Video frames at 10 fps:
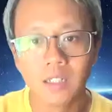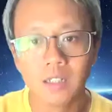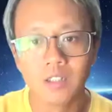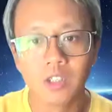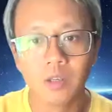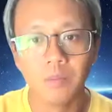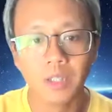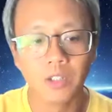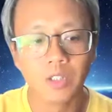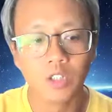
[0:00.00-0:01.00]
的声
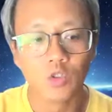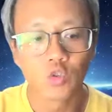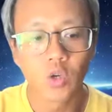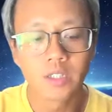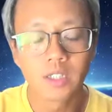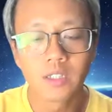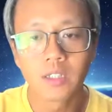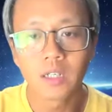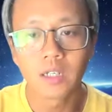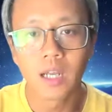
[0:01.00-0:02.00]
明，就是创新成
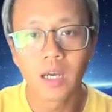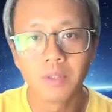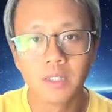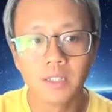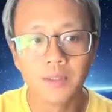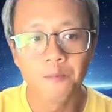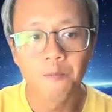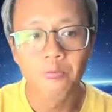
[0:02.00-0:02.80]
长 club 的